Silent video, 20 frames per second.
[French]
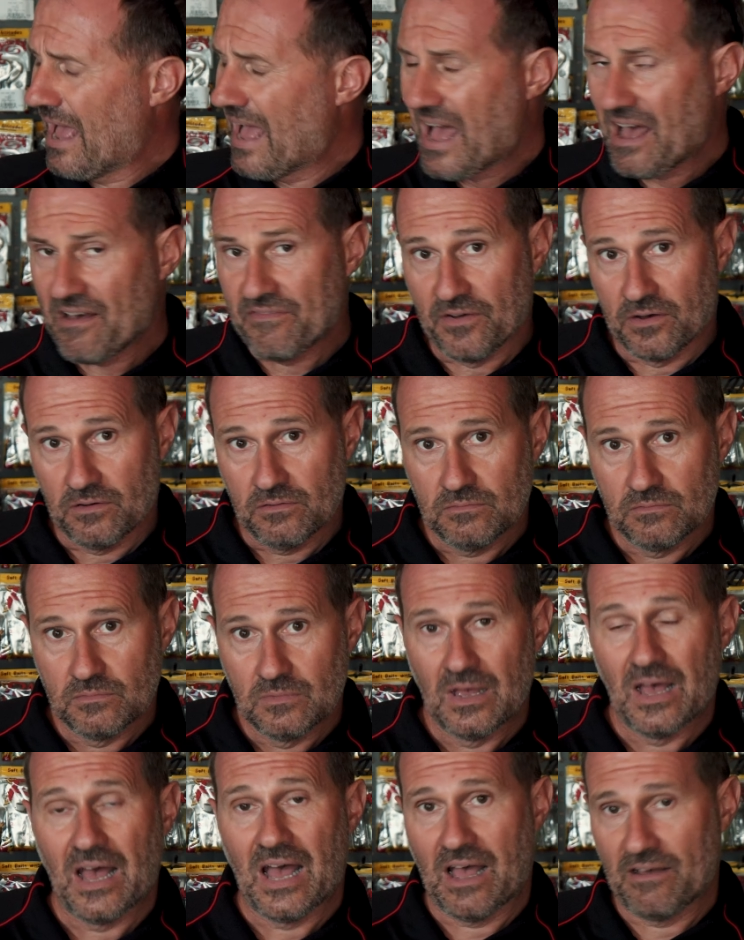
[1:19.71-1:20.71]
Avant,
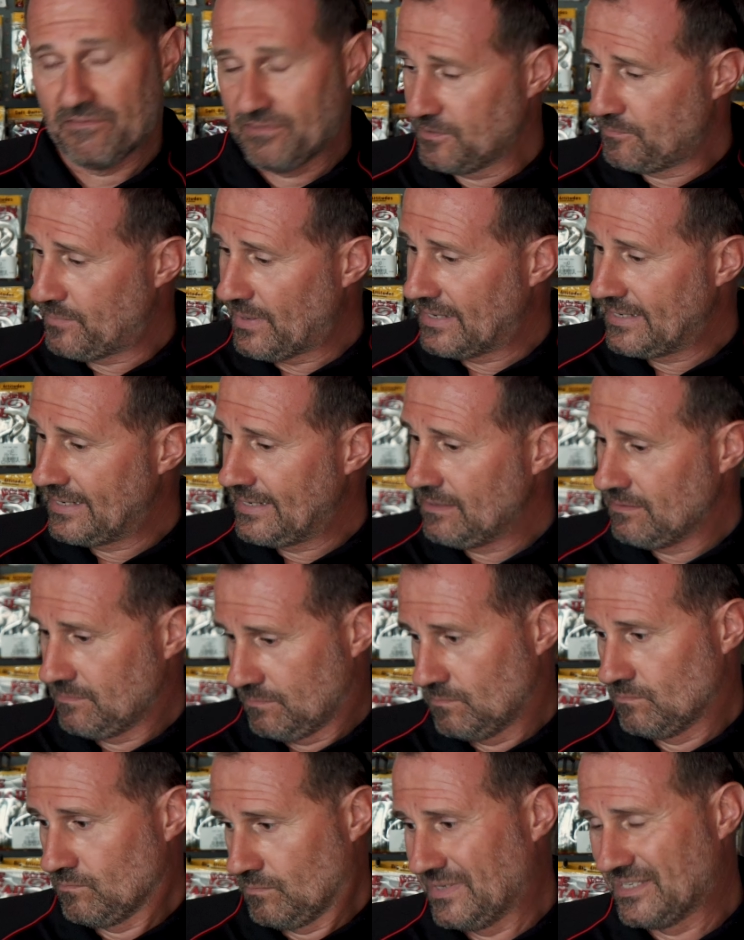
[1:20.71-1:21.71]
avant de parler,
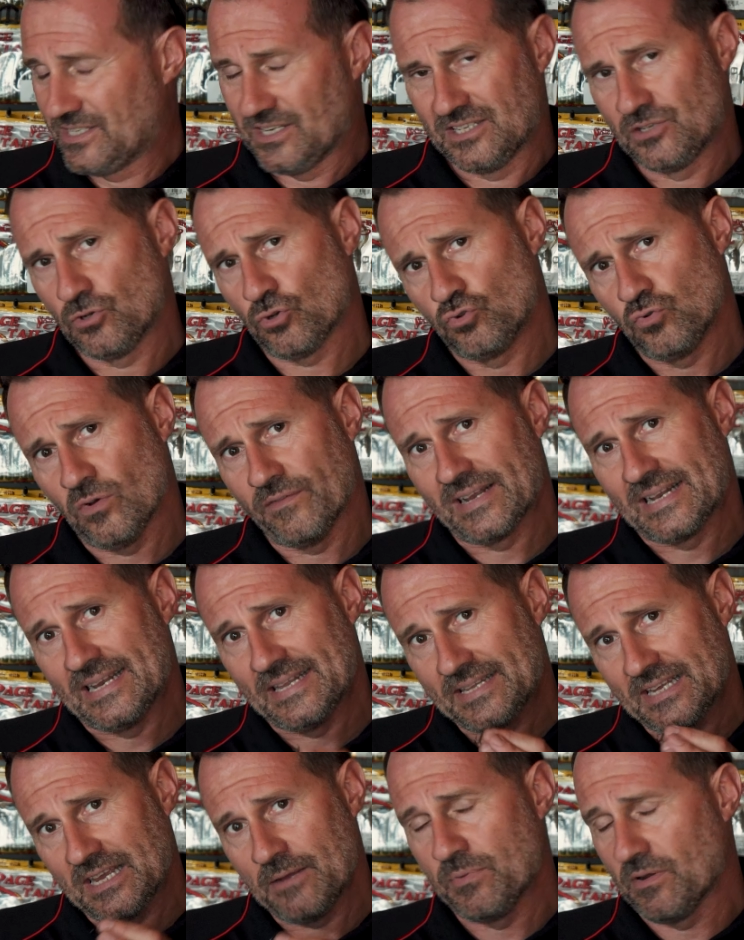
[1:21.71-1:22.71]
mais c'est surtout avec les
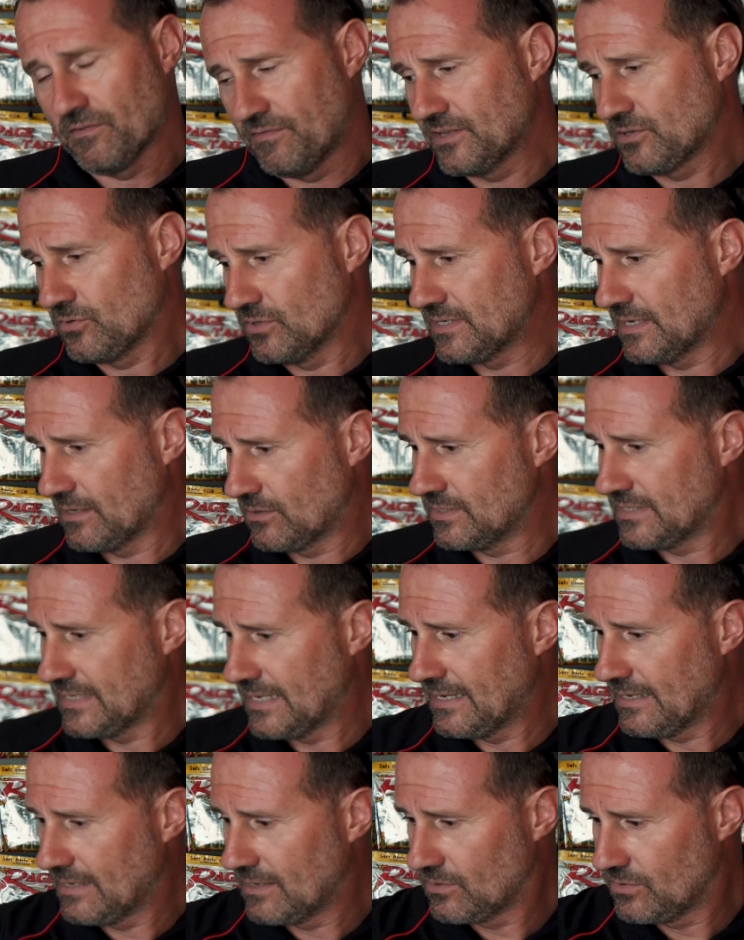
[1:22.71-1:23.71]
triples en fait que ça,
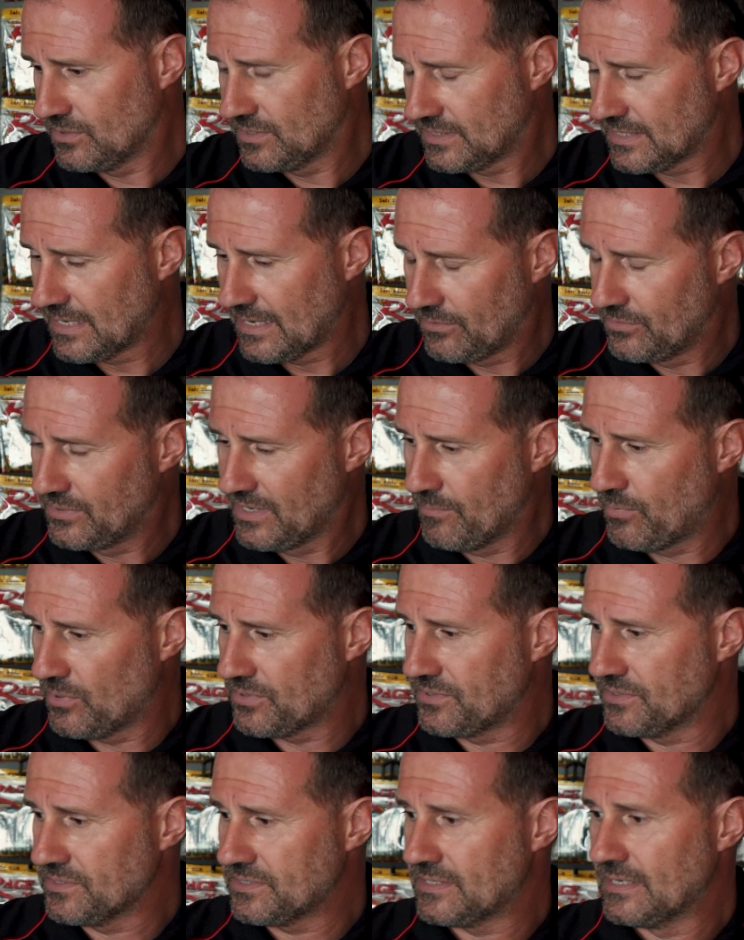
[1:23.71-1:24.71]
ça, que ça a une
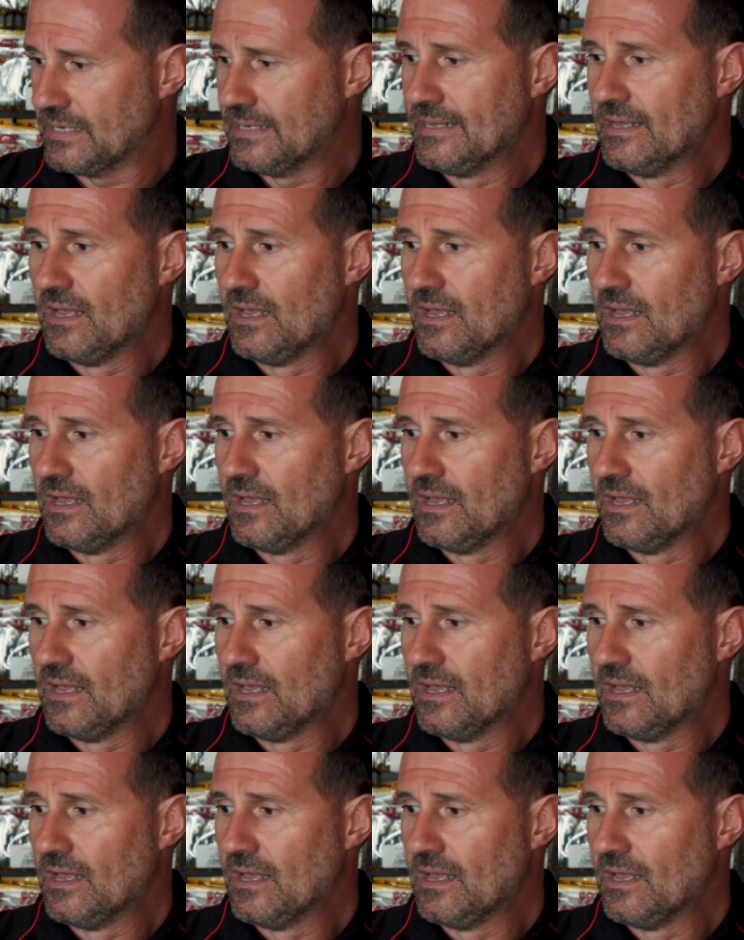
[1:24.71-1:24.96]
importance,